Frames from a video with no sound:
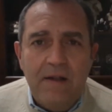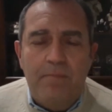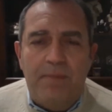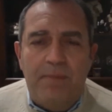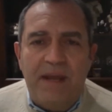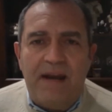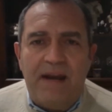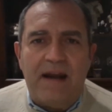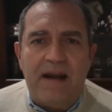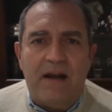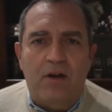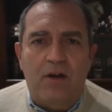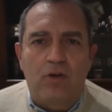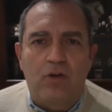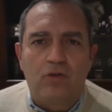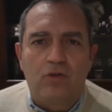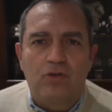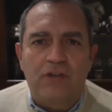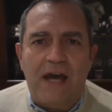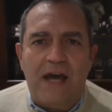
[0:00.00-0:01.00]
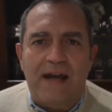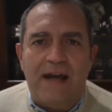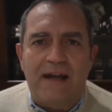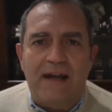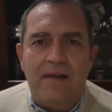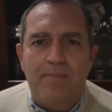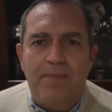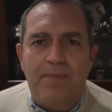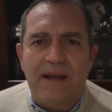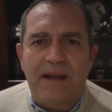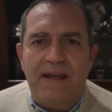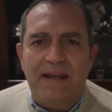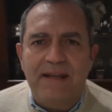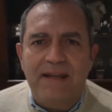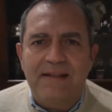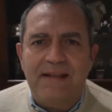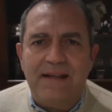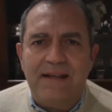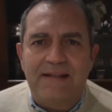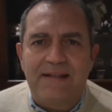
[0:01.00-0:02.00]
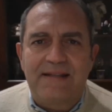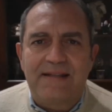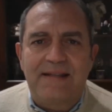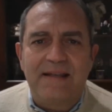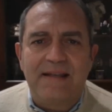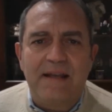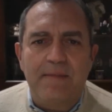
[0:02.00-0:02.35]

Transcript: per raccontare al paese che si